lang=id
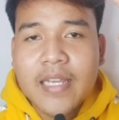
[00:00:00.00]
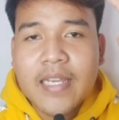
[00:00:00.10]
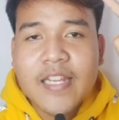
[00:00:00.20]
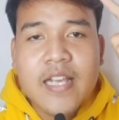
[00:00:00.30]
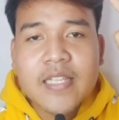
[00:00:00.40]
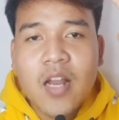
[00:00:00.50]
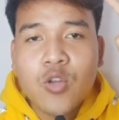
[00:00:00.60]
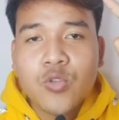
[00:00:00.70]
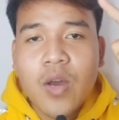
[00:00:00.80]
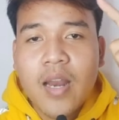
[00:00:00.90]
hari dia
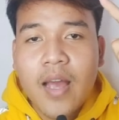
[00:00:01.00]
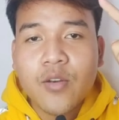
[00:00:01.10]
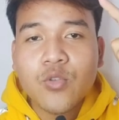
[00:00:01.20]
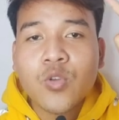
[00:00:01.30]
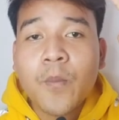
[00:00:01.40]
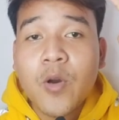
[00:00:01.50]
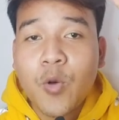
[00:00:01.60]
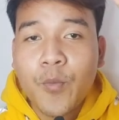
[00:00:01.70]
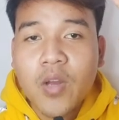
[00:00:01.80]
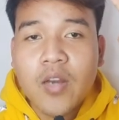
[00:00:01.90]
selalu jualan untuk
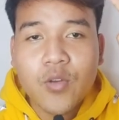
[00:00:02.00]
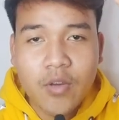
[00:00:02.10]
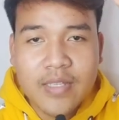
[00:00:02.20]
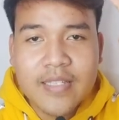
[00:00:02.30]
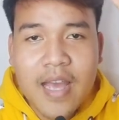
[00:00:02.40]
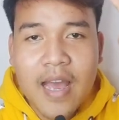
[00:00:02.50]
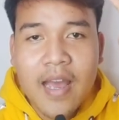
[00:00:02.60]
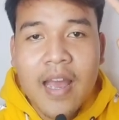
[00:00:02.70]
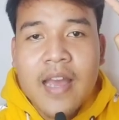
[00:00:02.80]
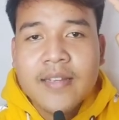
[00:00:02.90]
mengumpulkan
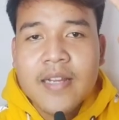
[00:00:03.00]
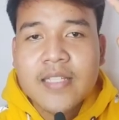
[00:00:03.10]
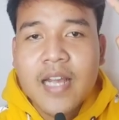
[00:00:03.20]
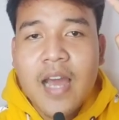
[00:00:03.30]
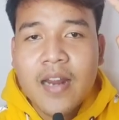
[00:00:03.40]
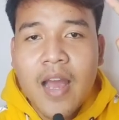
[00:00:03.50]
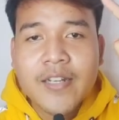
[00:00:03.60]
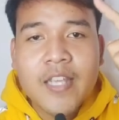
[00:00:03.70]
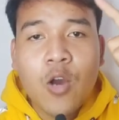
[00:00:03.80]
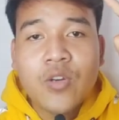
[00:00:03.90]
koinnya. Dan
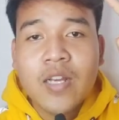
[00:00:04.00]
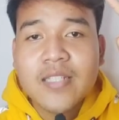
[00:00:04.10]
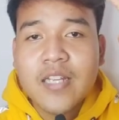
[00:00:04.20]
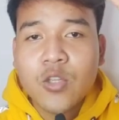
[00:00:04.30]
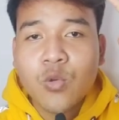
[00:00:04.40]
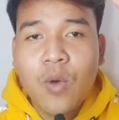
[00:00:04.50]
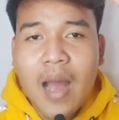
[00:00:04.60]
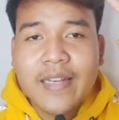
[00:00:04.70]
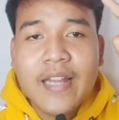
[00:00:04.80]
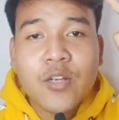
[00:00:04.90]
sekarang dia udah jadi
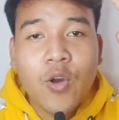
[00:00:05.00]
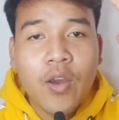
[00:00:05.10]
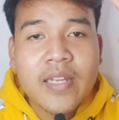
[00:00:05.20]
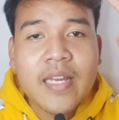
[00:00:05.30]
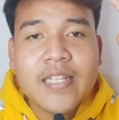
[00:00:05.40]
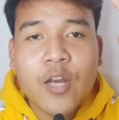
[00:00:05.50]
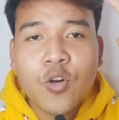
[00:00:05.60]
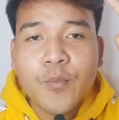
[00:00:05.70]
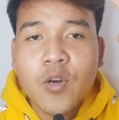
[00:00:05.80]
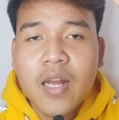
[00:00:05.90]
tua dan koin yang dia
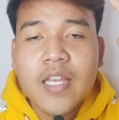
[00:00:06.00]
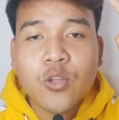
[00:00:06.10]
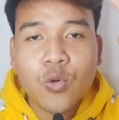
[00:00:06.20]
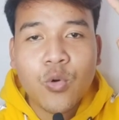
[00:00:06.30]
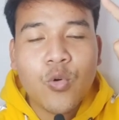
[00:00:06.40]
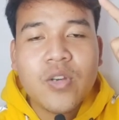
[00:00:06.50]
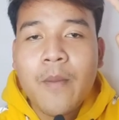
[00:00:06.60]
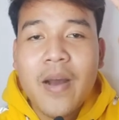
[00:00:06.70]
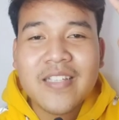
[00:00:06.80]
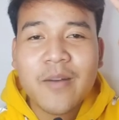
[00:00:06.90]
kumpulkan itu
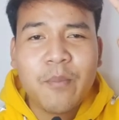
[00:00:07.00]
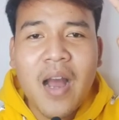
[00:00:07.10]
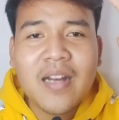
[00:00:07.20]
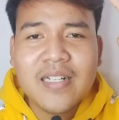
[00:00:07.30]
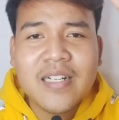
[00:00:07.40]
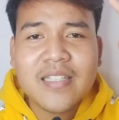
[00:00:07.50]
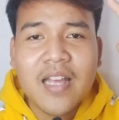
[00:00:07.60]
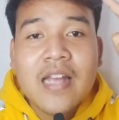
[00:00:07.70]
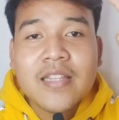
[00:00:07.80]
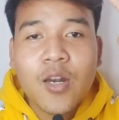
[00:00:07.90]
udah banyak banget.
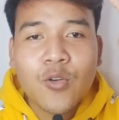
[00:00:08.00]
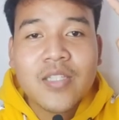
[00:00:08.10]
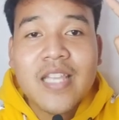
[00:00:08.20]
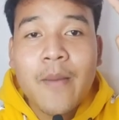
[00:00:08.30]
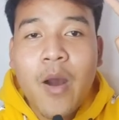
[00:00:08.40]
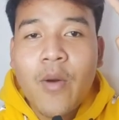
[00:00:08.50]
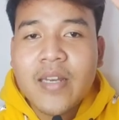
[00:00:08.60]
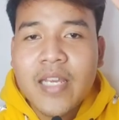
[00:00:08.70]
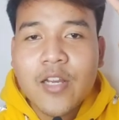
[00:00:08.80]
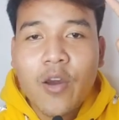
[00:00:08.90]
Terus dia bawa
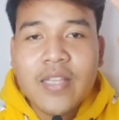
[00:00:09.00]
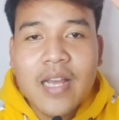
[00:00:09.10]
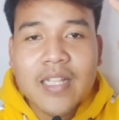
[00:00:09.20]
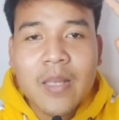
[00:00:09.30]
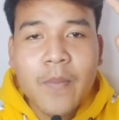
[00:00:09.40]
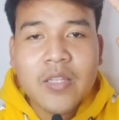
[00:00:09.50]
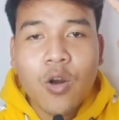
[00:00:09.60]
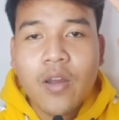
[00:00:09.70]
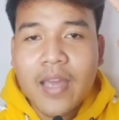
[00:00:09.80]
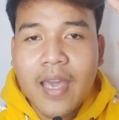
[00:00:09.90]
nih koinnya ke tempat
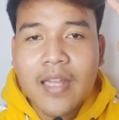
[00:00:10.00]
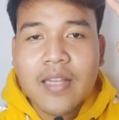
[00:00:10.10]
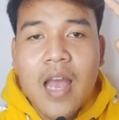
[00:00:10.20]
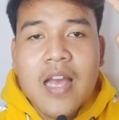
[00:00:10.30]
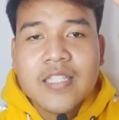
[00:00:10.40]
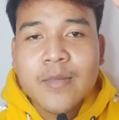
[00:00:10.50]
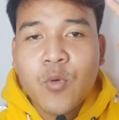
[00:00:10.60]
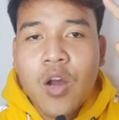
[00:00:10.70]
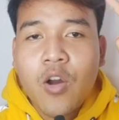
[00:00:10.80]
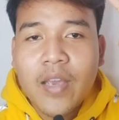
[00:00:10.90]
roket.
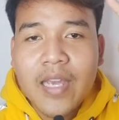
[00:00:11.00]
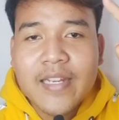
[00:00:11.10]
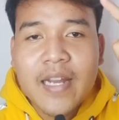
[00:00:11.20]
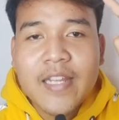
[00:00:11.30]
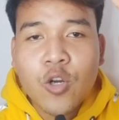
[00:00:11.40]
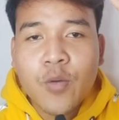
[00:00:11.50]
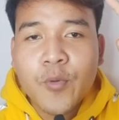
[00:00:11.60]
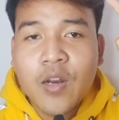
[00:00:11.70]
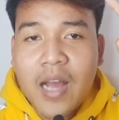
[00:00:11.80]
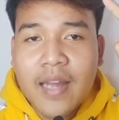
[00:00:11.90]
Semua koin yang dia
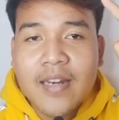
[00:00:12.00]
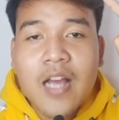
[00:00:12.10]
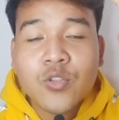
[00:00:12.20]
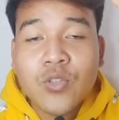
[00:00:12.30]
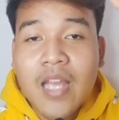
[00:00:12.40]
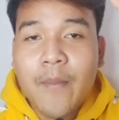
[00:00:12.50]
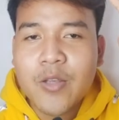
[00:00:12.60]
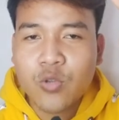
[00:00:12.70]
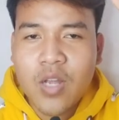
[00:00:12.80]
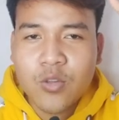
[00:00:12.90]
kumpulkan langsung dia
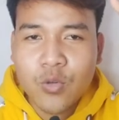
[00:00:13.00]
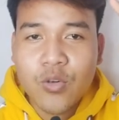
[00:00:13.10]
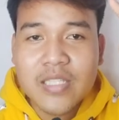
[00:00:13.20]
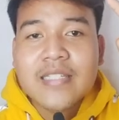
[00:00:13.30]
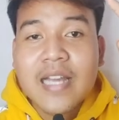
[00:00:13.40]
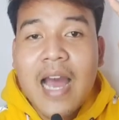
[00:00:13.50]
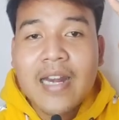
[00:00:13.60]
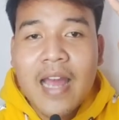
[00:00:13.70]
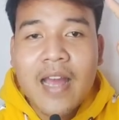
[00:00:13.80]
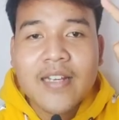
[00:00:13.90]
masukkan tuh.
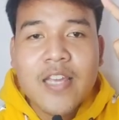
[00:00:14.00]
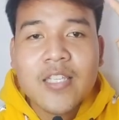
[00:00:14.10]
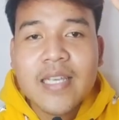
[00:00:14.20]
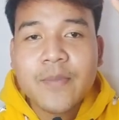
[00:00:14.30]
Sekarang dia